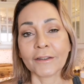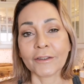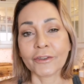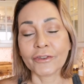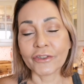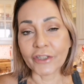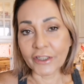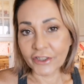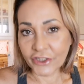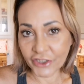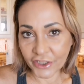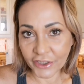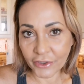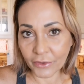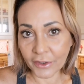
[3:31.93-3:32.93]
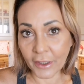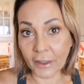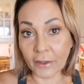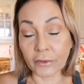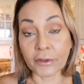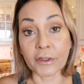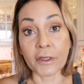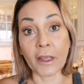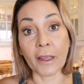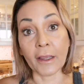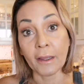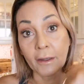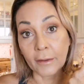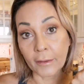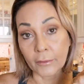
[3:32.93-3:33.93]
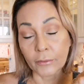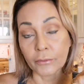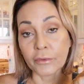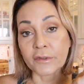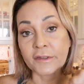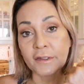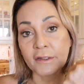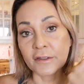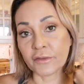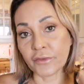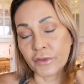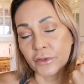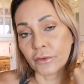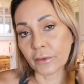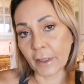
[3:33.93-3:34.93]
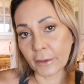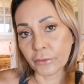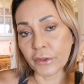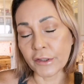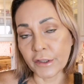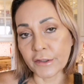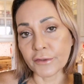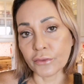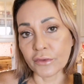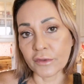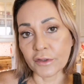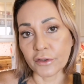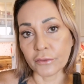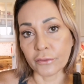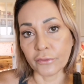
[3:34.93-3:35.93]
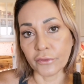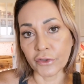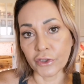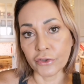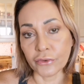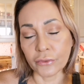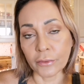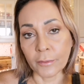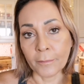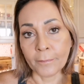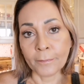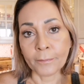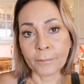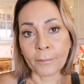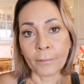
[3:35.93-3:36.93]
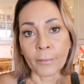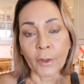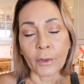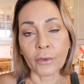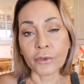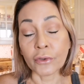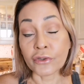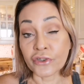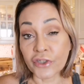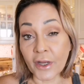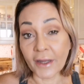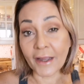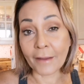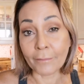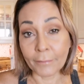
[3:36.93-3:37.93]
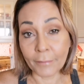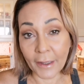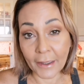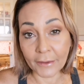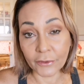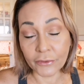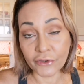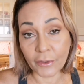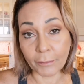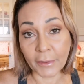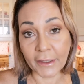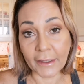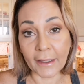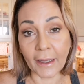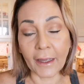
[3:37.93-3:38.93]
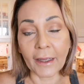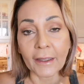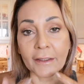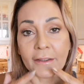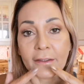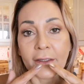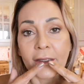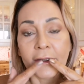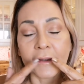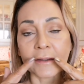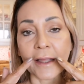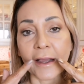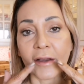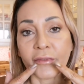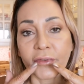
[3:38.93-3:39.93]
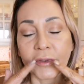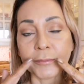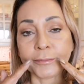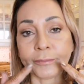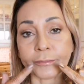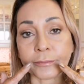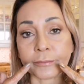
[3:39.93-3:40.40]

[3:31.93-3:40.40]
do jeitinho que eu quero, que é o que vocês viram lá no iníciozinho do vídeo, quando eu tinha acabado de aplicar e ele tava